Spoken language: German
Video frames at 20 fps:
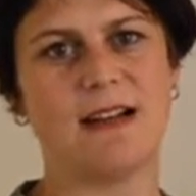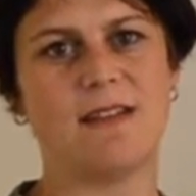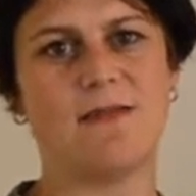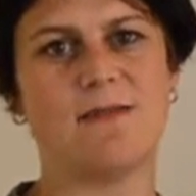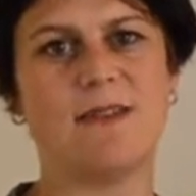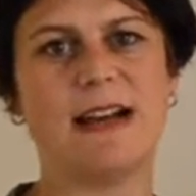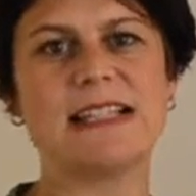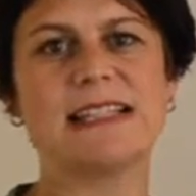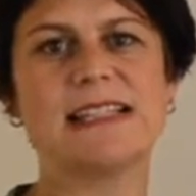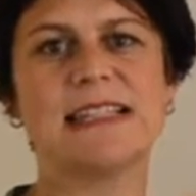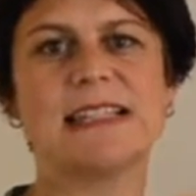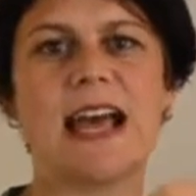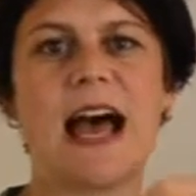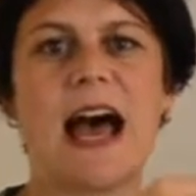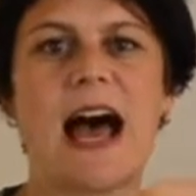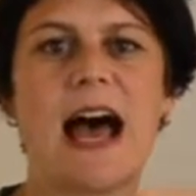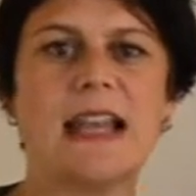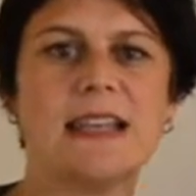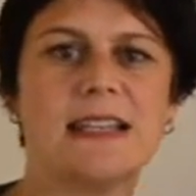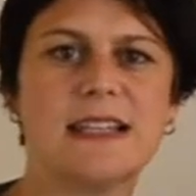was
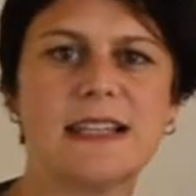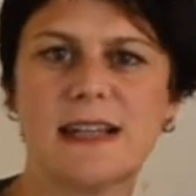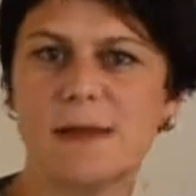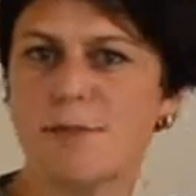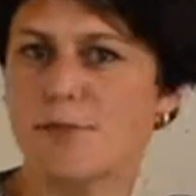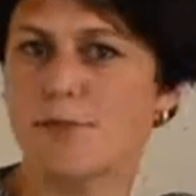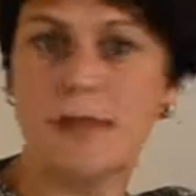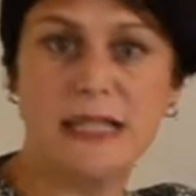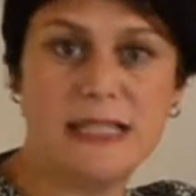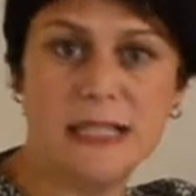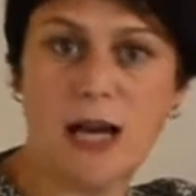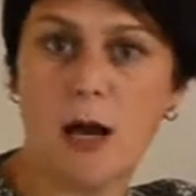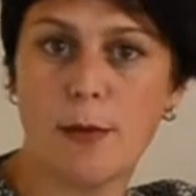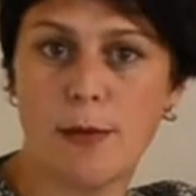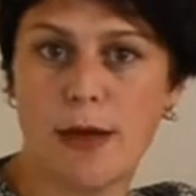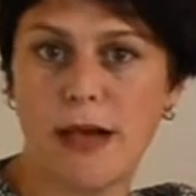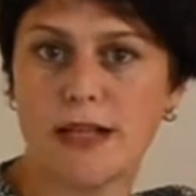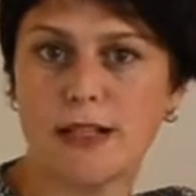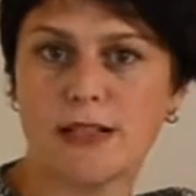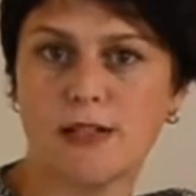andere
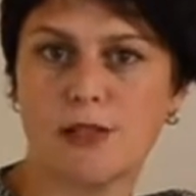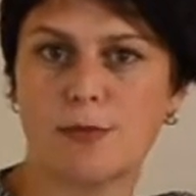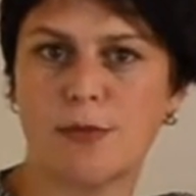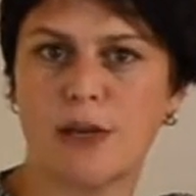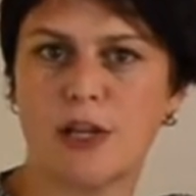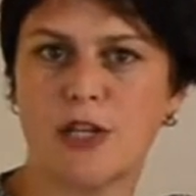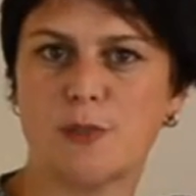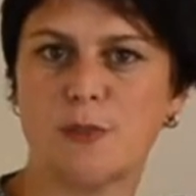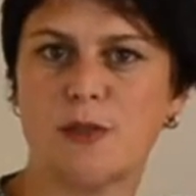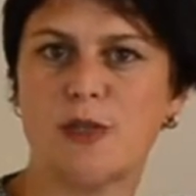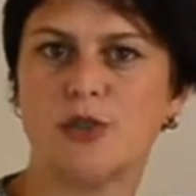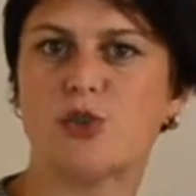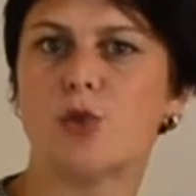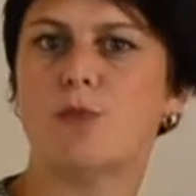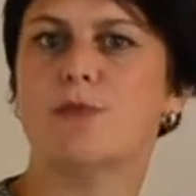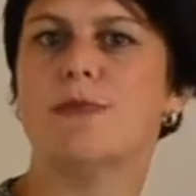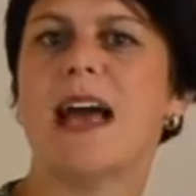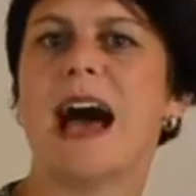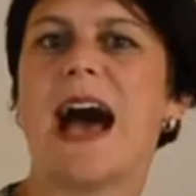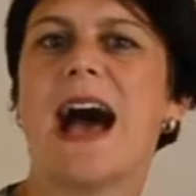Mitarbeiter zum Beispiel
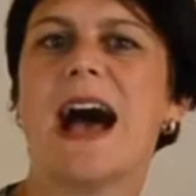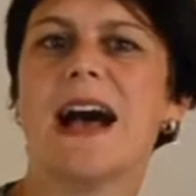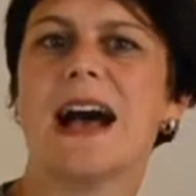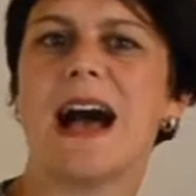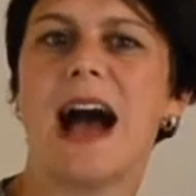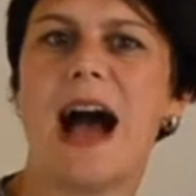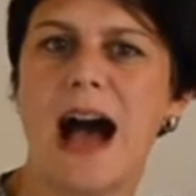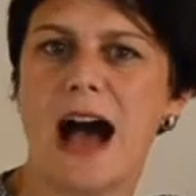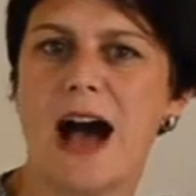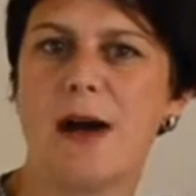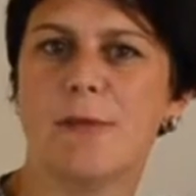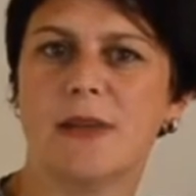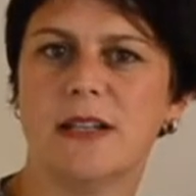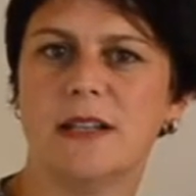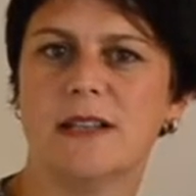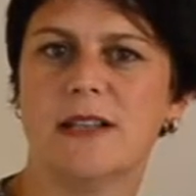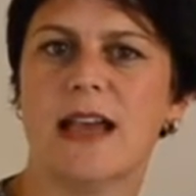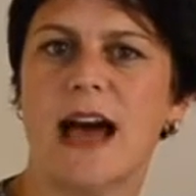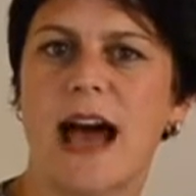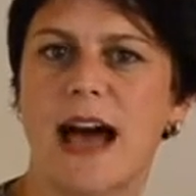zum
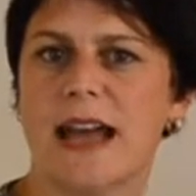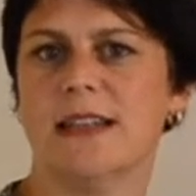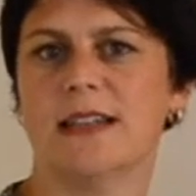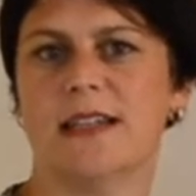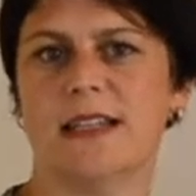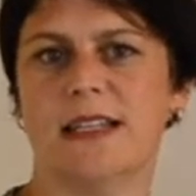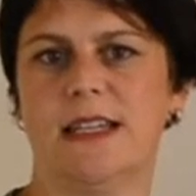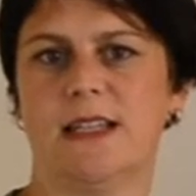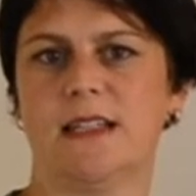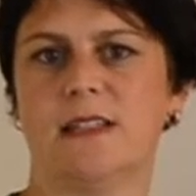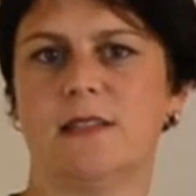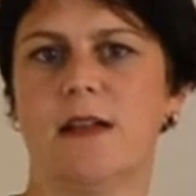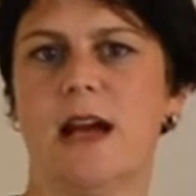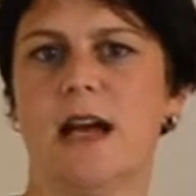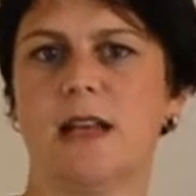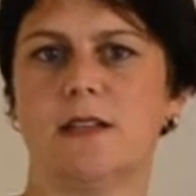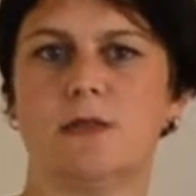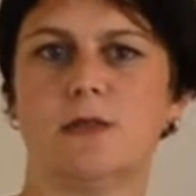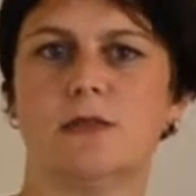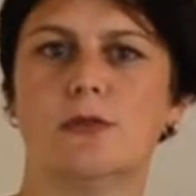Nachahmen anregt.
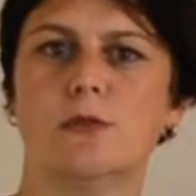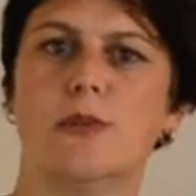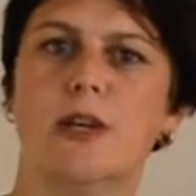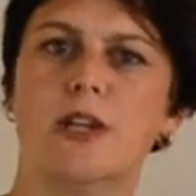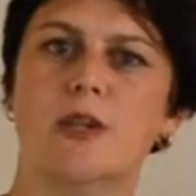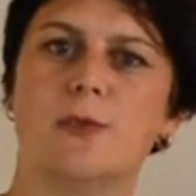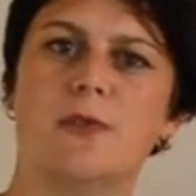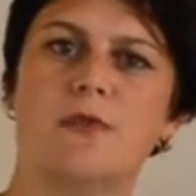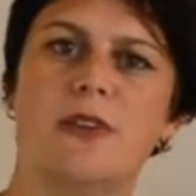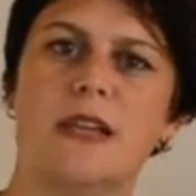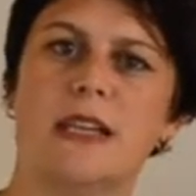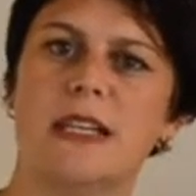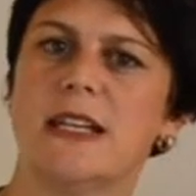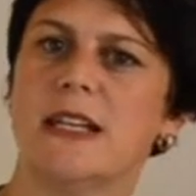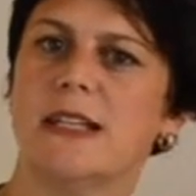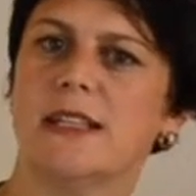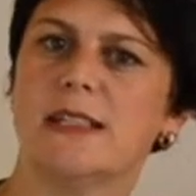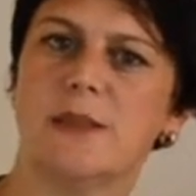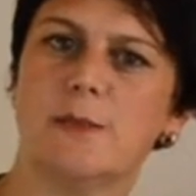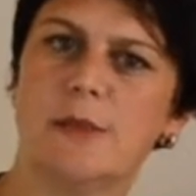Also zum Beispiel, wenn ich
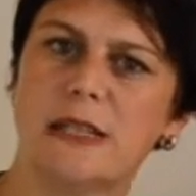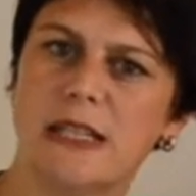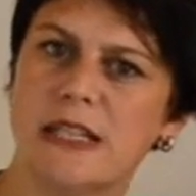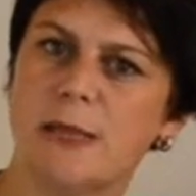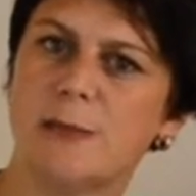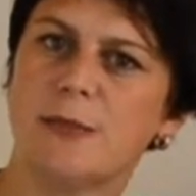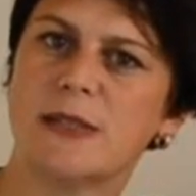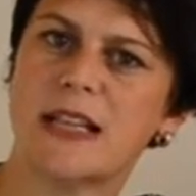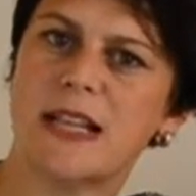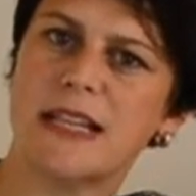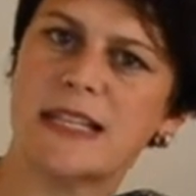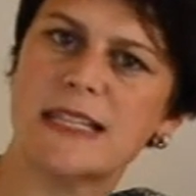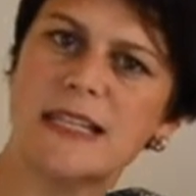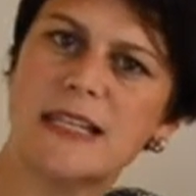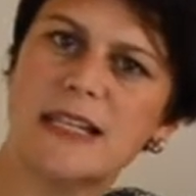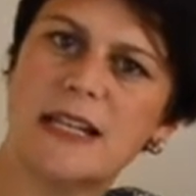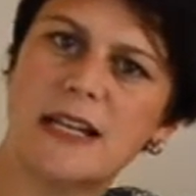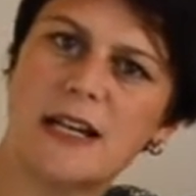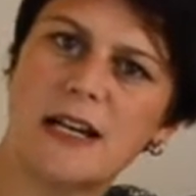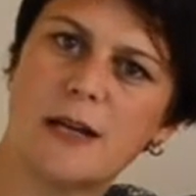jetzt eine
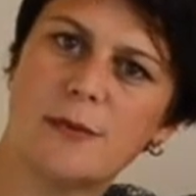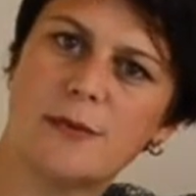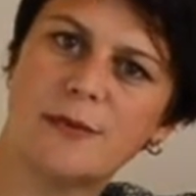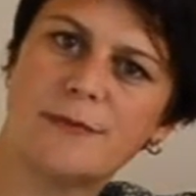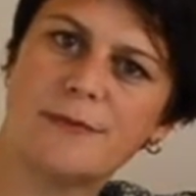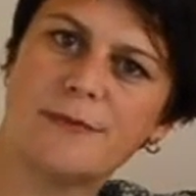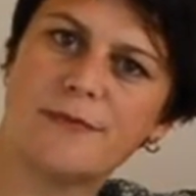Betriebskantine habe